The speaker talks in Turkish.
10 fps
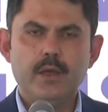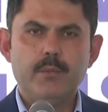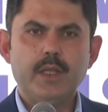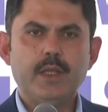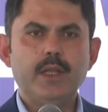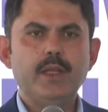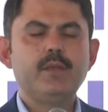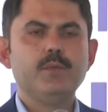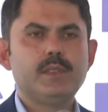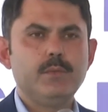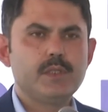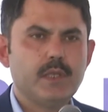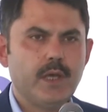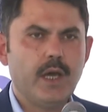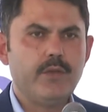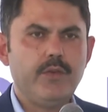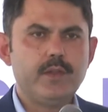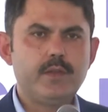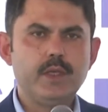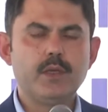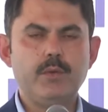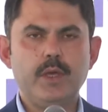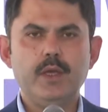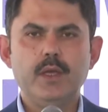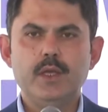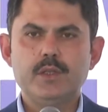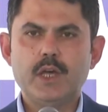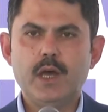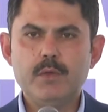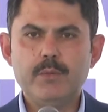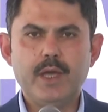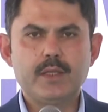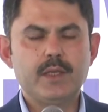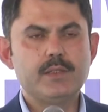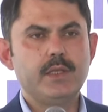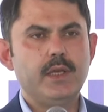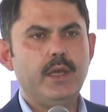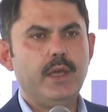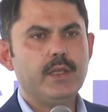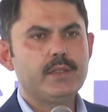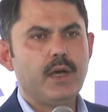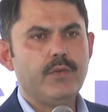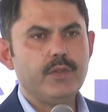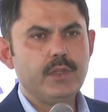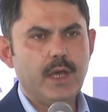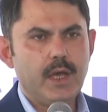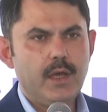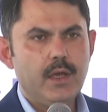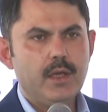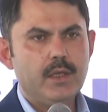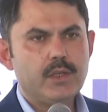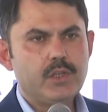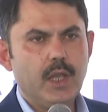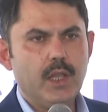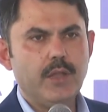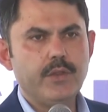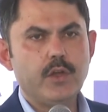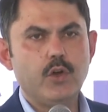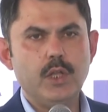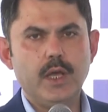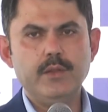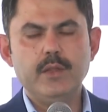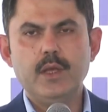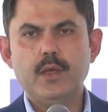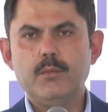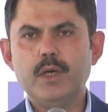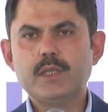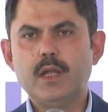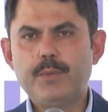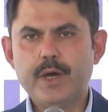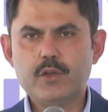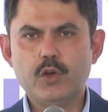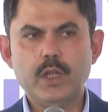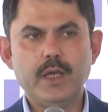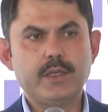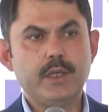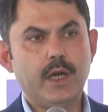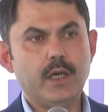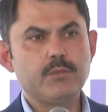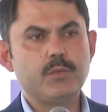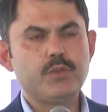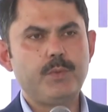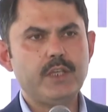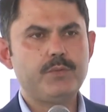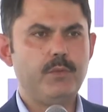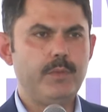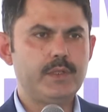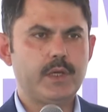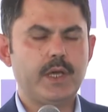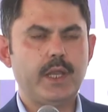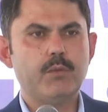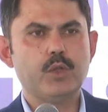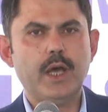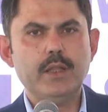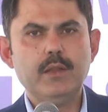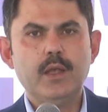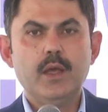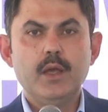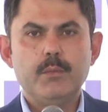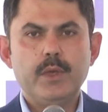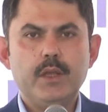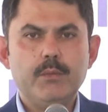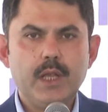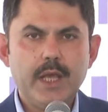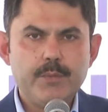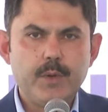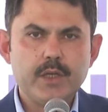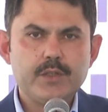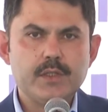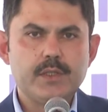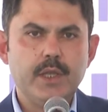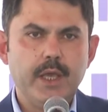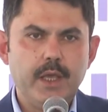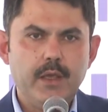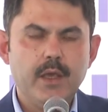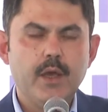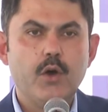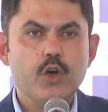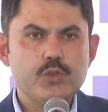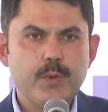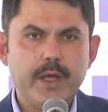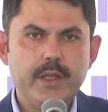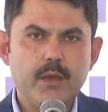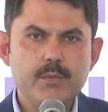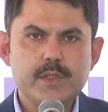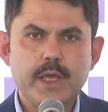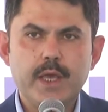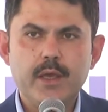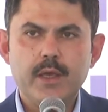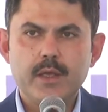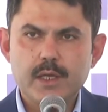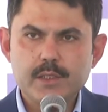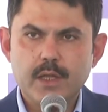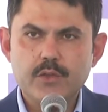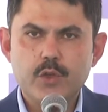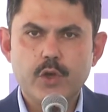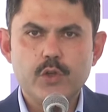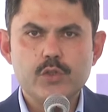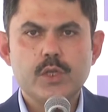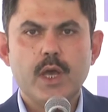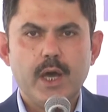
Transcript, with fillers: Medeniyetimizin bize tarif ettiği gibi cami merkezi, etrafında yeşil alanları olan, masal parkı olan ki 65 bin metrekareyi bulan bir millet bahçesini Osmaniye'mize kazandırıyoruz.